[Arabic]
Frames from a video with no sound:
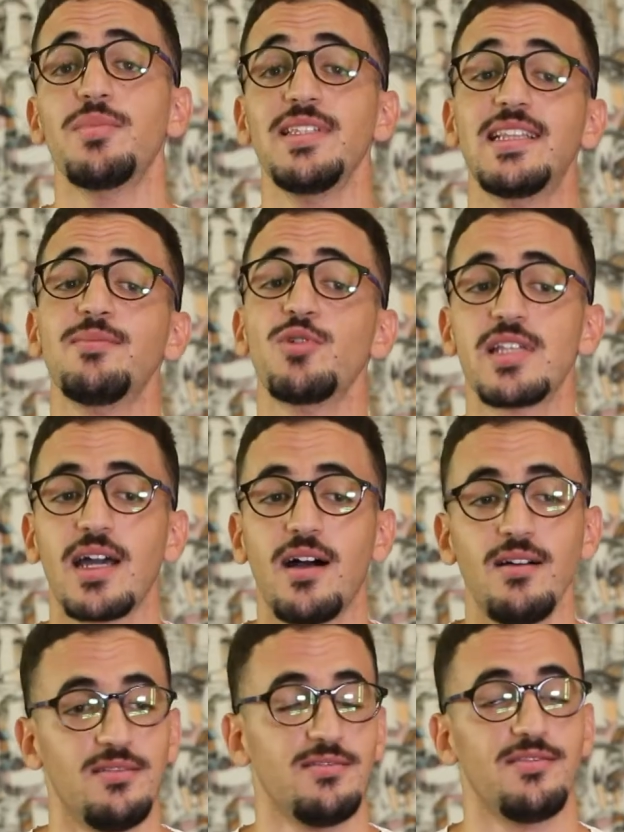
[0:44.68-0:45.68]
بديت
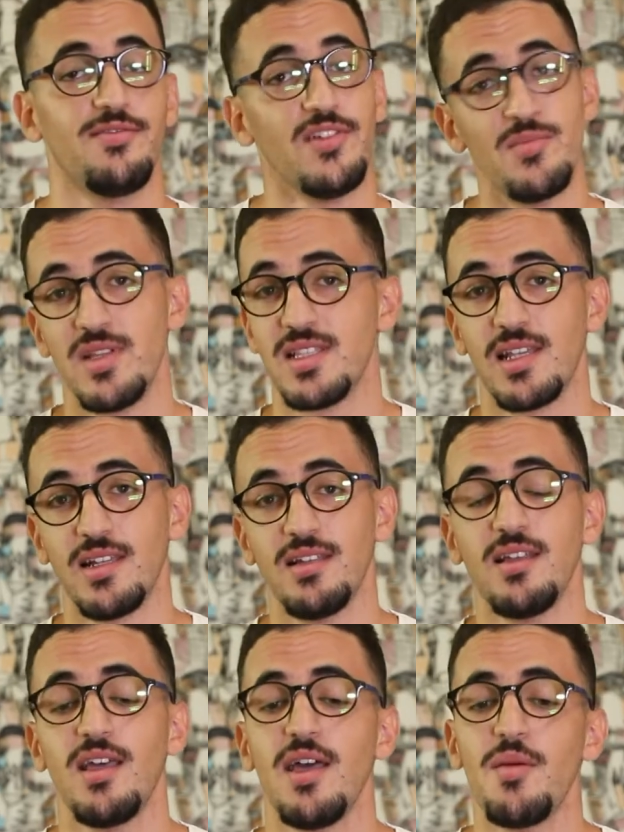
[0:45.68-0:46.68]
الموسيقى في المنزل
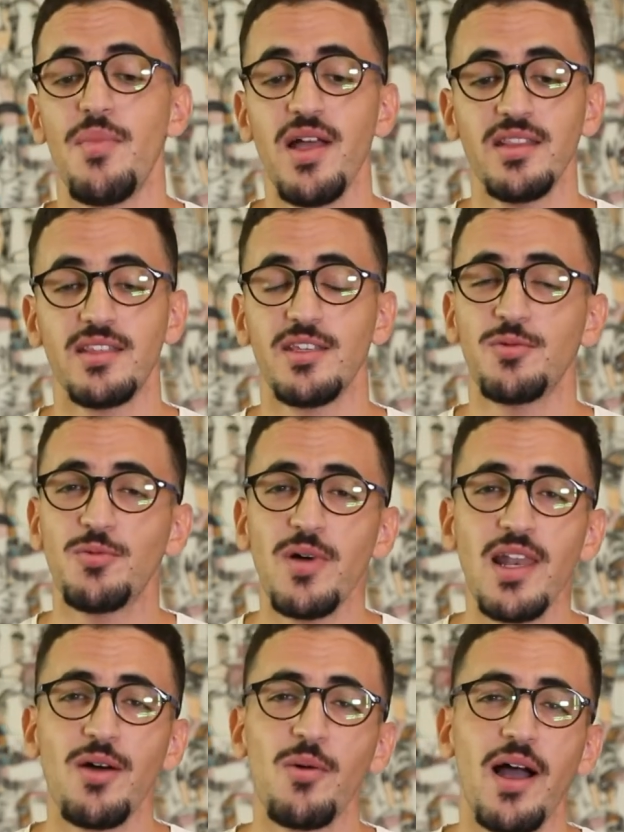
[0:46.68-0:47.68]
ما عندي
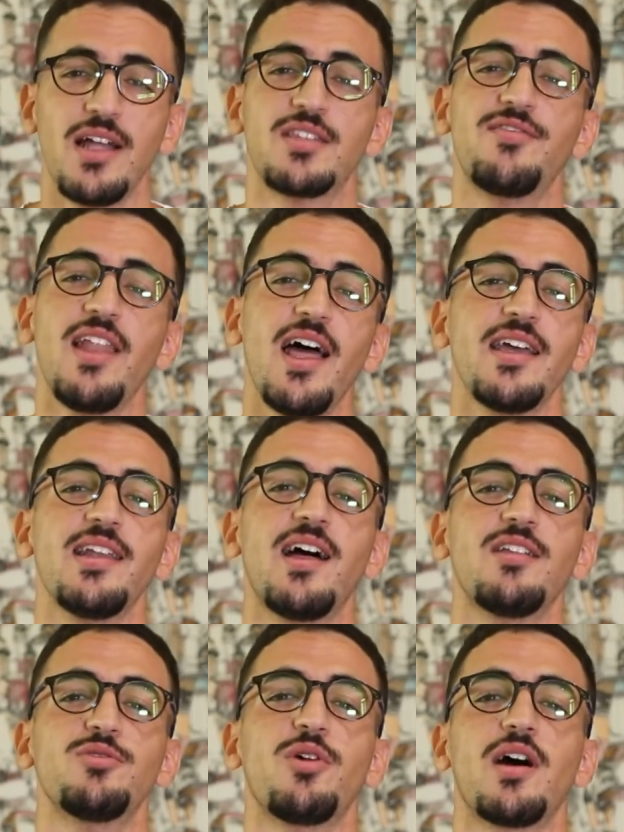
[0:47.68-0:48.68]
ولا واحد في العائله
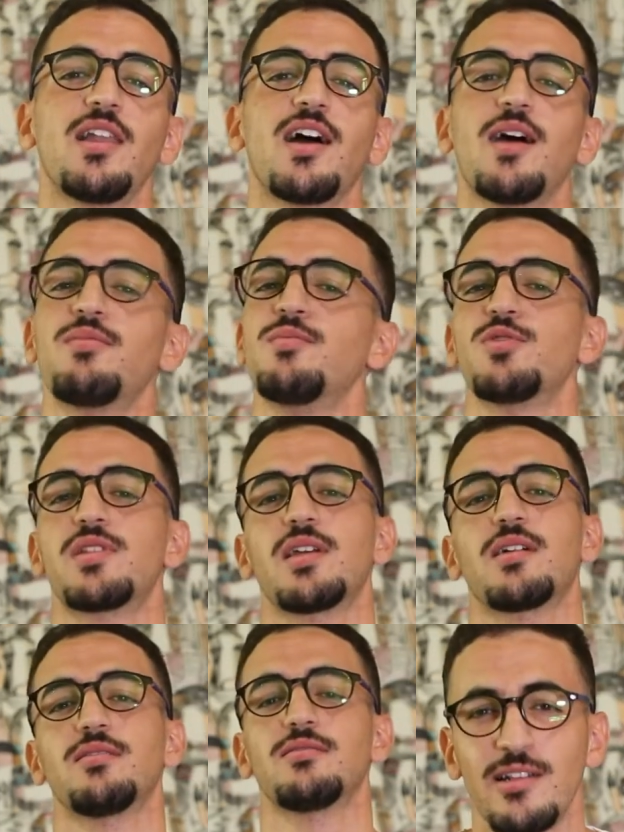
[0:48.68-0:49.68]
عنده علاقه
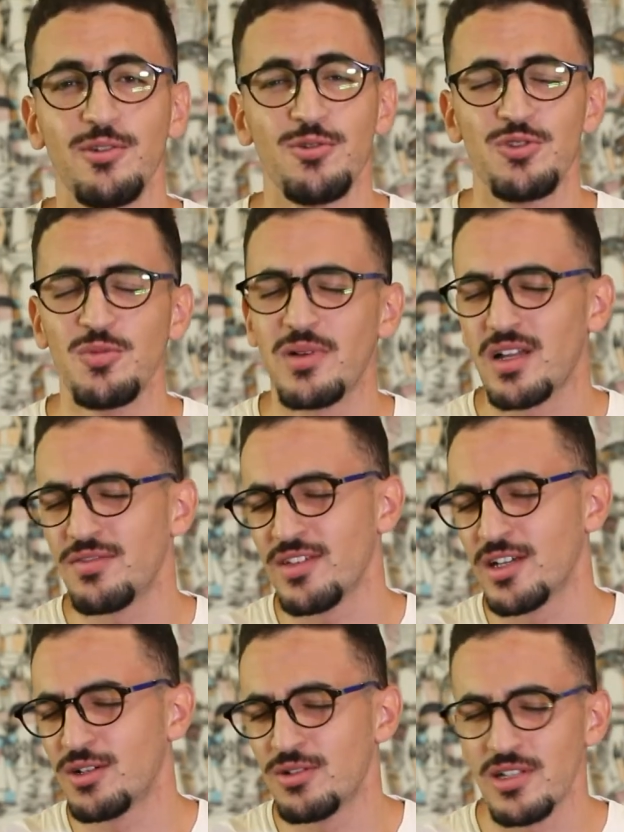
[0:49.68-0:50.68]
بالموسيقى اليوتيوب راه فيه
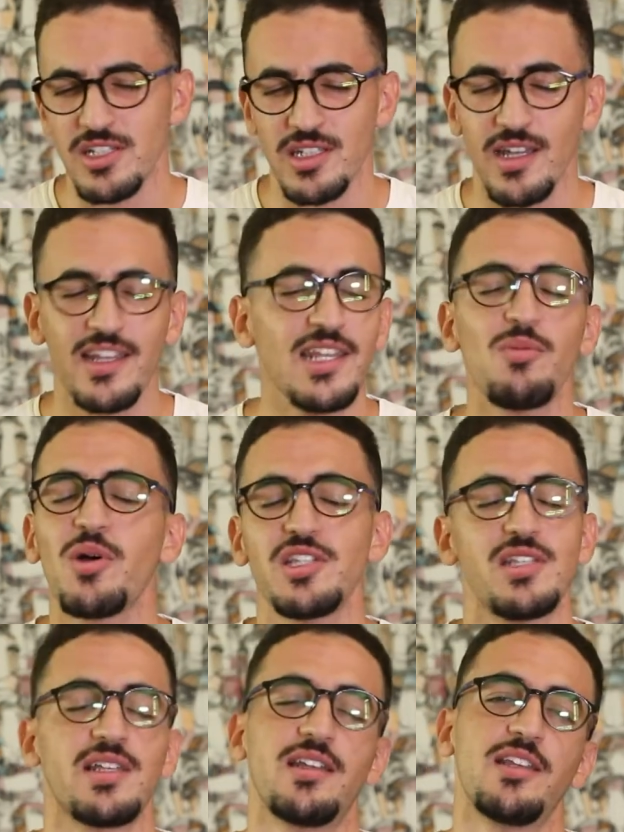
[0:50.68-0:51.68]
كل شيء غير اللي ما
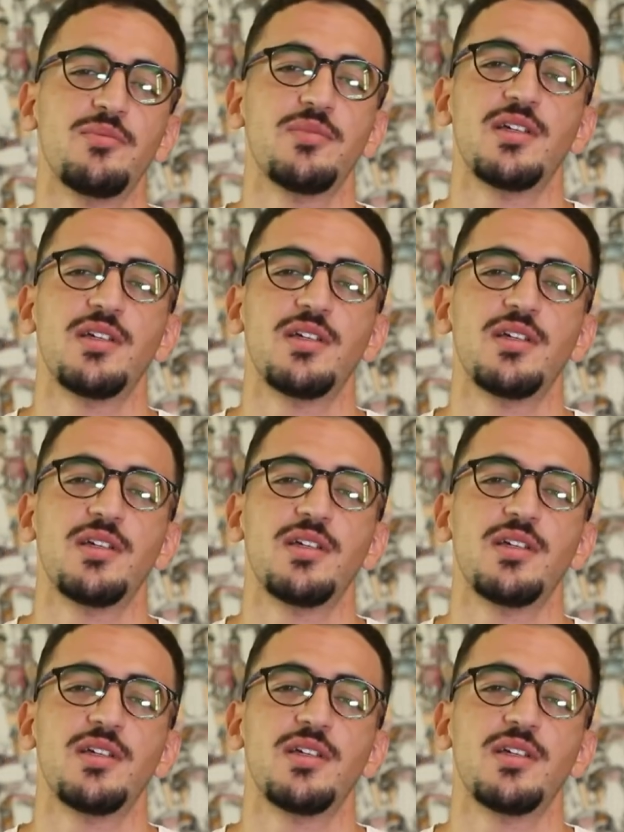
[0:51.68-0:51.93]
بغاش يتعلم